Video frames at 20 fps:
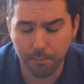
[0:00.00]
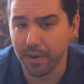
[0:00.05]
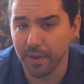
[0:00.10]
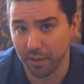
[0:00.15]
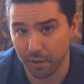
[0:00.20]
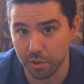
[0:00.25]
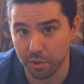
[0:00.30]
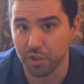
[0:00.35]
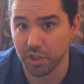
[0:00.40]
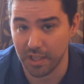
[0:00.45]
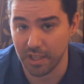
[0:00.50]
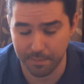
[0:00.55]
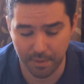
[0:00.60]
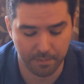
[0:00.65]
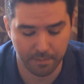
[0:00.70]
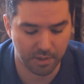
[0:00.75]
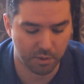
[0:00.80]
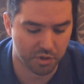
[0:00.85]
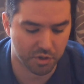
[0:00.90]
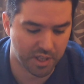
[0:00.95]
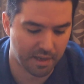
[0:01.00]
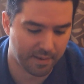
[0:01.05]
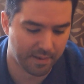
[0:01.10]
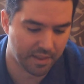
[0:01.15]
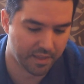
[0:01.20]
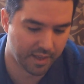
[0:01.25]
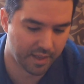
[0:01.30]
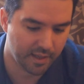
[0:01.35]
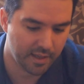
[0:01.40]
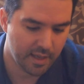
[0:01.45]
perdón, si le permito este
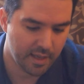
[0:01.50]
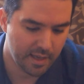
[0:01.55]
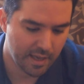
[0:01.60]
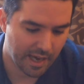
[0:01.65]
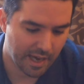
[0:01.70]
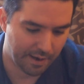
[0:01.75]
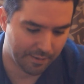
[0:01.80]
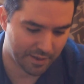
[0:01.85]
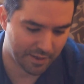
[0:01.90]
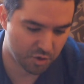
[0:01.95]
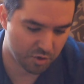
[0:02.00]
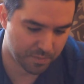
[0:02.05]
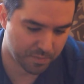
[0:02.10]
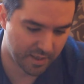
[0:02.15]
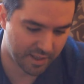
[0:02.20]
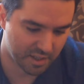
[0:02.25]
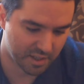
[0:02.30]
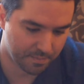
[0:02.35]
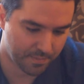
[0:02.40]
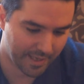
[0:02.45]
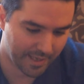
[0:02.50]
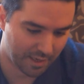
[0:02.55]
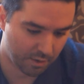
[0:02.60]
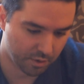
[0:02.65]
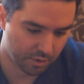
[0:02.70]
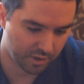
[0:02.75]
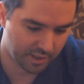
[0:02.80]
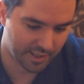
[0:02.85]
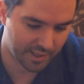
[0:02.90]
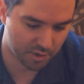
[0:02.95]
avance, ahora sus piezas van a
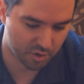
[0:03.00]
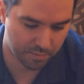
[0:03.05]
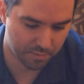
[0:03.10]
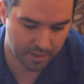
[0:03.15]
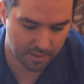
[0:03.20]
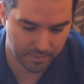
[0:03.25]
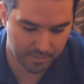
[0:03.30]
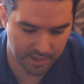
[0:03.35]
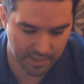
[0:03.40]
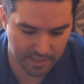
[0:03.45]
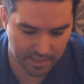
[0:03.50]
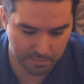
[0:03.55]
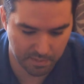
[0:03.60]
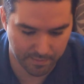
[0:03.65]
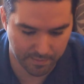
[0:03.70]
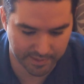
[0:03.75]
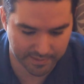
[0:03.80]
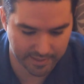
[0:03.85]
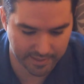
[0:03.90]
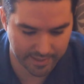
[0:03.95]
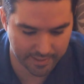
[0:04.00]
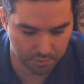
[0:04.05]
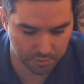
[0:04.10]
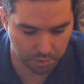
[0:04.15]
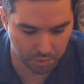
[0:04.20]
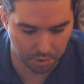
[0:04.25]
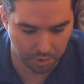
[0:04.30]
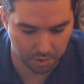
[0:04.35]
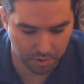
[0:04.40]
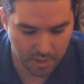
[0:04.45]
coordinar súper bien, me va a traer
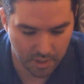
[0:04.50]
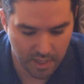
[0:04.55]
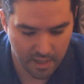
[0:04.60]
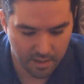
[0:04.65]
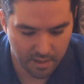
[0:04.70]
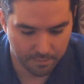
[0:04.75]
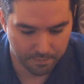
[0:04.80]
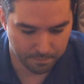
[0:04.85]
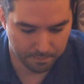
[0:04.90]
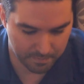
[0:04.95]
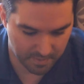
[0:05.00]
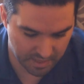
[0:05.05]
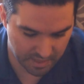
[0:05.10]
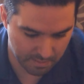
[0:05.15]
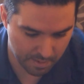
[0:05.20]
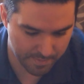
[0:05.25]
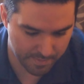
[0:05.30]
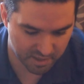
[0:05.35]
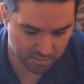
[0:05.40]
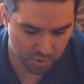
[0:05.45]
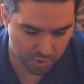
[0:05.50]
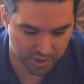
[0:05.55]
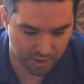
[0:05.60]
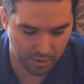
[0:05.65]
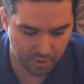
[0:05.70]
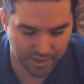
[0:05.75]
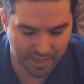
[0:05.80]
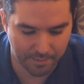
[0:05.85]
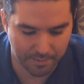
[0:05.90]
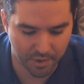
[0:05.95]
todo, encima me ha
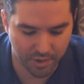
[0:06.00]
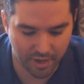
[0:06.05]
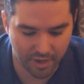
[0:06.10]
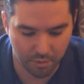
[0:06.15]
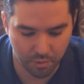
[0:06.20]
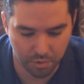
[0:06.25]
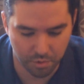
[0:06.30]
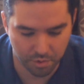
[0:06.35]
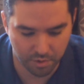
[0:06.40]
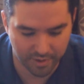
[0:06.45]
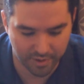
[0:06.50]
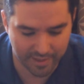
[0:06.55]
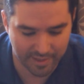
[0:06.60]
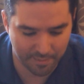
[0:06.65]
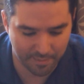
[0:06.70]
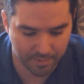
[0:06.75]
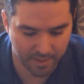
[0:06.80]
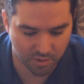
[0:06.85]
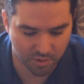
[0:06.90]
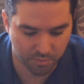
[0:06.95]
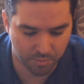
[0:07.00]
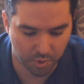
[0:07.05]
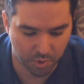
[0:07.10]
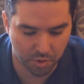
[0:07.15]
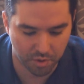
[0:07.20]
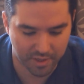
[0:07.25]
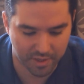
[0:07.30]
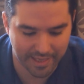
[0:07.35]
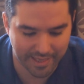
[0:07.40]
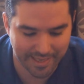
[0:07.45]
expulsado el caballo de 1, quedan las piezas un
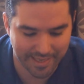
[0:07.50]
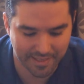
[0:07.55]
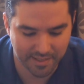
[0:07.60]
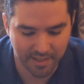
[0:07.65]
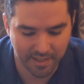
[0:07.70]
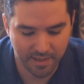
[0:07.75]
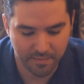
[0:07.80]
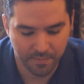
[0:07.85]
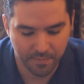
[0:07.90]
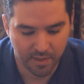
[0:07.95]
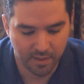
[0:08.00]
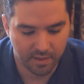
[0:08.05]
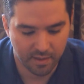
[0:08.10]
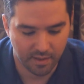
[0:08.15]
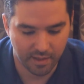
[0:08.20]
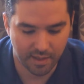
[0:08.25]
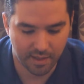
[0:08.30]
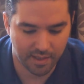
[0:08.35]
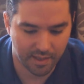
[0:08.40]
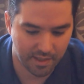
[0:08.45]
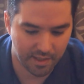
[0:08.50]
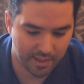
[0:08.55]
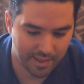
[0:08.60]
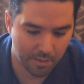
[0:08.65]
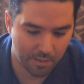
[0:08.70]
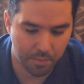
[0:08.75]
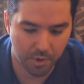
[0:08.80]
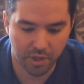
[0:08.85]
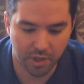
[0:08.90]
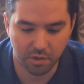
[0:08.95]
poco raras, y
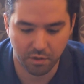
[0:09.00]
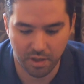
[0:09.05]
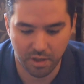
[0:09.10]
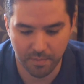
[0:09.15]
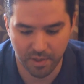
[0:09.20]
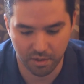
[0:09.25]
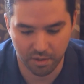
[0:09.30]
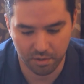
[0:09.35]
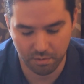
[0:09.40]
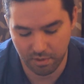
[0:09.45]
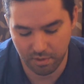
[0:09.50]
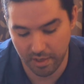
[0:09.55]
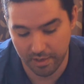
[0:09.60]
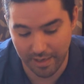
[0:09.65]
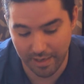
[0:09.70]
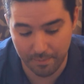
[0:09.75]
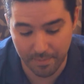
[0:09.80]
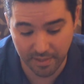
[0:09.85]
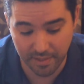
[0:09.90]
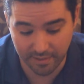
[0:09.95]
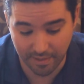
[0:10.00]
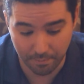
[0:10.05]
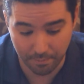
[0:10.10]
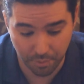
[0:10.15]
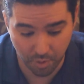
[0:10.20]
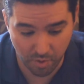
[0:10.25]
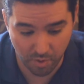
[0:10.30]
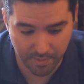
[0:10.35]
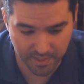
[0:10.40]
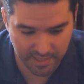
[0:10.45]
da un poquito de miedo, ¿no? aunque realmente
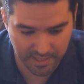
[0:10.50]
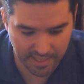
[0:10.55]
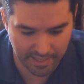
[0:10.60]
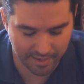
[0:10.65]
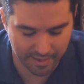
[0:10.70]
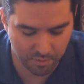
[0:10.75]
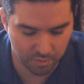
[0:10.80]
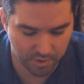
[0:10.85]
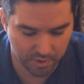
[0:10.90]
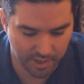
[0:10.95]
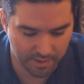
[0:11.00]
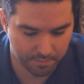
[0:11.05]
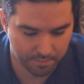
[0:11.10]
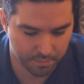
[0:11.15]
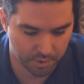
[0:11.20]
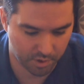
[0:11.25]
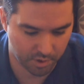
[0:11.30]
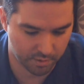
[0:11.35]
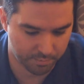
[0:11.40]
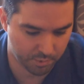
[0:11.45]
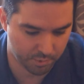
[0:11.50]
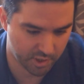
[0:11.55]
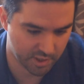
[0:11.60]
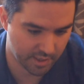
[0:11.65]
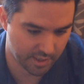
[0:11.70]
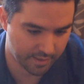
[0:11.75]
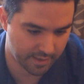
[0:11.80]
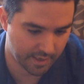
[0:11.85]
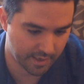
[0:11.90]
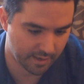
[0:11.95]
tampoco pasa nada nunca, porque
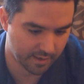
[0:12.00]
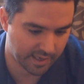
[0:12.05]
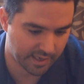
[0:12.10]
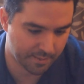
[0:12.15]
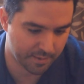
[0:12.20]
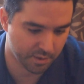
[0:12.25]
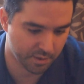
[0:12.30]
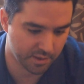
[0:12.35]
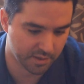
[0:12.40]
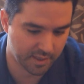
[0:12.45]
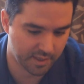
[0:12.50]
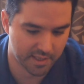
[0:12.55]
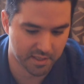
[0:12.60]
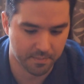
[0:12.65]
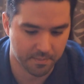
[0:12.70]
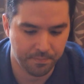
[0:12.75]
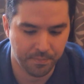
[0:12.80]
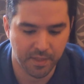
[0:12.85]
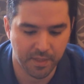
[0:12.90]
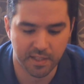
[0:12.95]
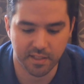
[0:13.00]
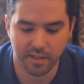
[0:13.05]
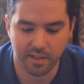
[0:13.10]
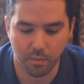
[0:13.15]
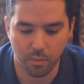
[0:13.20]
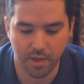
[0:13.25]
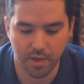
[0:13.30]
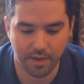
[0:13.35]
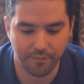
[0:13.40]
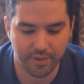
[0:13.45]
puedes hacer caballo de 3, si
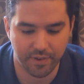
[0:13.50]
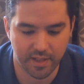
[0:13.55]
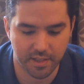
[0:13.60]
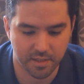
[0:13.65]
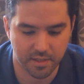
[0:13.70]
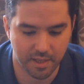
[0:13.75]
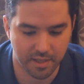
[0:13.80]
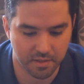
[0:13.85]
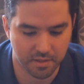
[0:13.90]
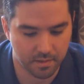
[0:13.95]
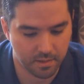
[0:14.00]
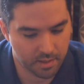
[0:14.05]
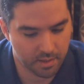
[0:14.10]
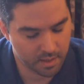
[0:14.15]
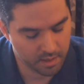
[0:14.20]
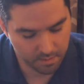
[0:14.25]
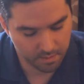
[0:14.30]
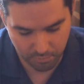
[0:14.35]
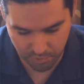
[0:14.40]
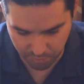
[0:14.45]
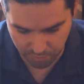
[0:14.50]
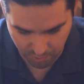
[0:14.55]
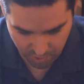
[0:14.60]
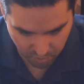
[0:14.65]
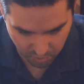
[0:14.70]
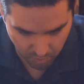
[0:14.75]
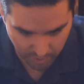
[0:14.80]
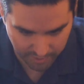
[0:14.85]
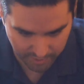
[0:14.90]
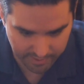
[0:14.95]
te juegan alfil de 6, pues
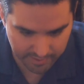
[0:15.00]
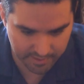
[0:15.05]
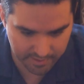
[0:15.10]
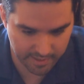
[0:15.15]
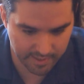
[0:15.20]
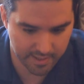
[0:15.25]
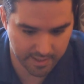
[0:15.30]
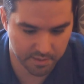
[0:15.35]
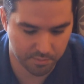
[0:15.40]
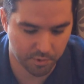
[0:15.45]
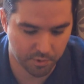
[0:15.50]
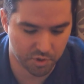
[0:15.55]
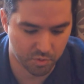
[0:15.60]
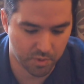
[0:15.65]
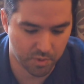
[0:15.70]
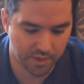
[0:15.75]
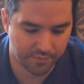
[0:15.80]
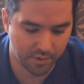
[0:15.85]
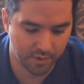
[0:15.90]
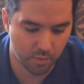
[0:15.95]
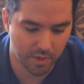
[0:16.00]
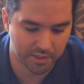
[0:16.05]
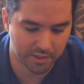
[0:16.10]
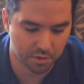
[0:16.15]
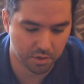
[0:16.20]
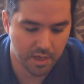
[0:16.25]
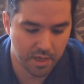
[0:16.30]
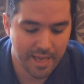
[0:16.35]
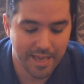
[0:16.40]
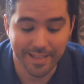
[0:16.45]
puedes jugar G3, puedes jugar
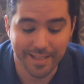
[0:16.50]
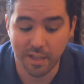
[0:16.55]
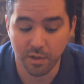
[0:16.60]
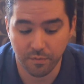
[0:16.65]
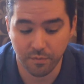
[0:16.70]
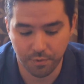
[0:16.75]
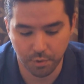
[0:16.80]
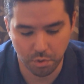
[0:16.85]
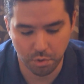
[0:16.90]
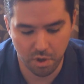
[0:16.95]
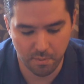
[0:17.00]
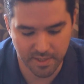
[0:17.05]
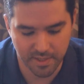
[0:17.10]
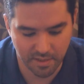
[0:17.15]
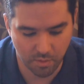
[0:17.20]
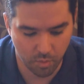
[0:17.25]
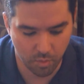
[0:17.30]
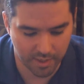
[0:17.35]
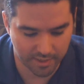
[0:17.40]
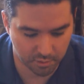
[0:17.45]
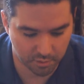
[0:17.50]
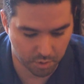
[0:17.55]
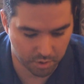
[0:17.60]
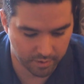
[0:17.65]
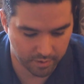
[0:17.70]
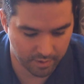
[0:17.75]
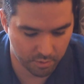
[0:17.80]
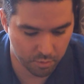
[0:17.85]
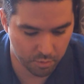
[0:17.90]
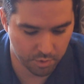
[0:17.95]
F4 y en un futuro vas a jugar
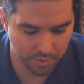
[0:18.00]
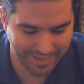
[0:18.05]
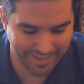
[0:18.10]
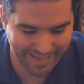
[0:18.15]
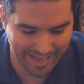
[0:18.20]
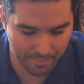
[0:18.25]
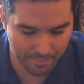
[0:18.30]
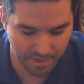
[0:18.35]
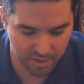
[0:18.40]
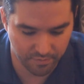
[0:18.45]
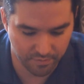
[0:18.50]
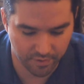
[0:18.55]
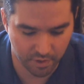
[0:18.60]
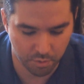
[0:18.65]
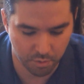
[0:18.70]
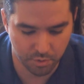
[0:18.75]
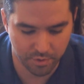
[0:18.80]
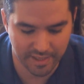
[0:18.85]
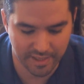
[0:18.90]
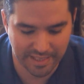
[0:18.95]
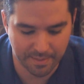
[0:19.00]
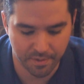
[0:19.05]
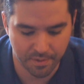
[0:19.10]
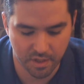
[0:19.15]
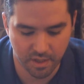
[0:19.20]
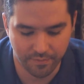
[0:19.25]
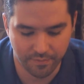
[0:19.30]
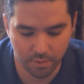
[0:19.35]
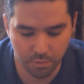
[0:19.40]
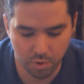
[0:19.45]
torre D1, caballo F1 y el
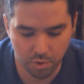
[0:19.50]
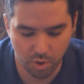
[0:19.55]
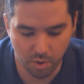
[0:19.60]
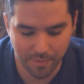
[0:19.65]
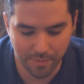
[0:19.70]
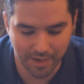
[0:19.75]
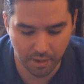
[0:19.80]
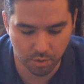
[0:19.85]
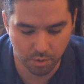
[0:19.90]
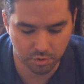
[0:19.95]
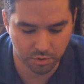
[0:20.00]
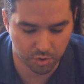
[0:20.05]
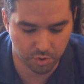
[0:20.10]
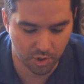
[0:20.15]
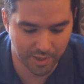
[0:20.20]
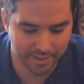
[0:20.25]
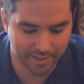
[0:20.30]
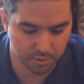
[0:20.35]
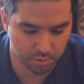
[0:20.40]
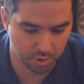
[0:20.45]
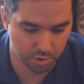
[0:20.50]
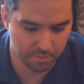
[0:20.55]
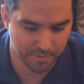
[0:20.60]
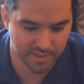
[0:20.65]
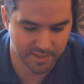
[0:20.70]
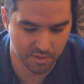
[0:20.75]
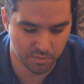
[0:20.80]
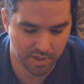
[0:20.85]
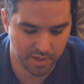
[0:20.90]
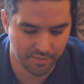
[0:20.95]
caballo en F1 lo va a controlar todo y
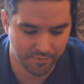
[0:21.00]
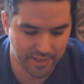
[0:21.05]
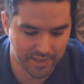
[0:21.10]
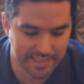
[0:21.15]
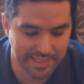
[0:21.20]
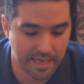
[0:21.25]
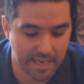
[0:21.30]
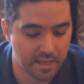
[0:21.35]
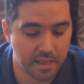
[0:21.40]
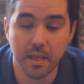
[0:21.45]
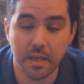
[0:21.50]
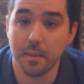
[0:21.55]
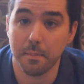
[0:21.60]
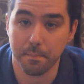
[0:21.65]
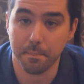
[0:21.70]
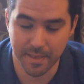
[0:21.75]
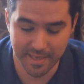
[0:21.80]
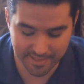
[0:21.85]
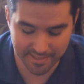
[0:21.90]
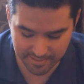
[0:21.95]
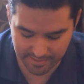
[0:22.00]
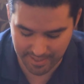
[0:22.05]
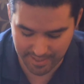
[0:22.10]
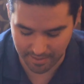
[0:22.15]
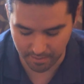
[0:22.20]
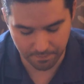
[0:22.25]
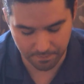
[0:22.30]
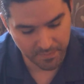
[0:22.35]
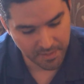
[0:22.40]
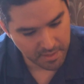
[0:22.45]
va a ser una defensa
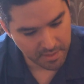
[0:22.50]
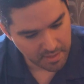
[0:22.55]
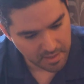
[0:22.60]
bestial.